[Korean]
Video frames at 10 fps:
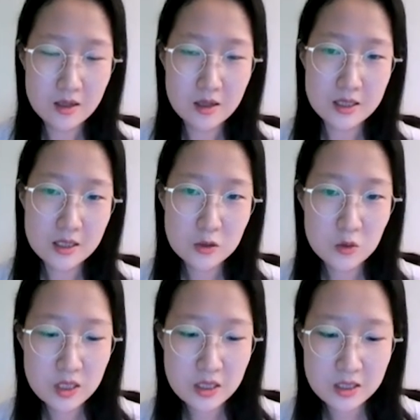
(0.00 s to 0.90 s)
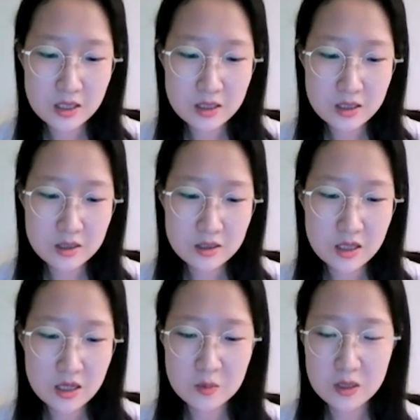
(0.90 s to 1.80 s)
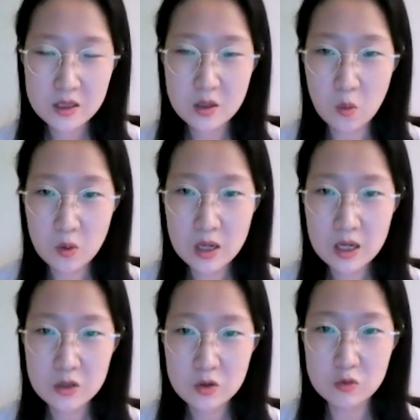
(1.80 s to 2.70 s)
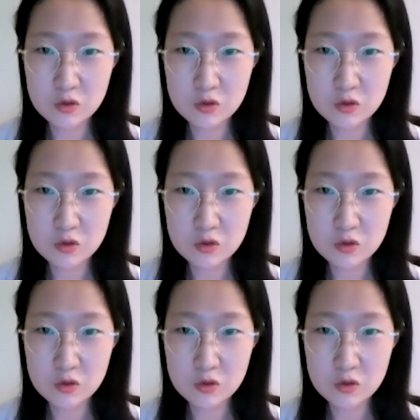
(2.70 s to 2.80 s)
라자다 초창기에는 사람들에게 온라인으로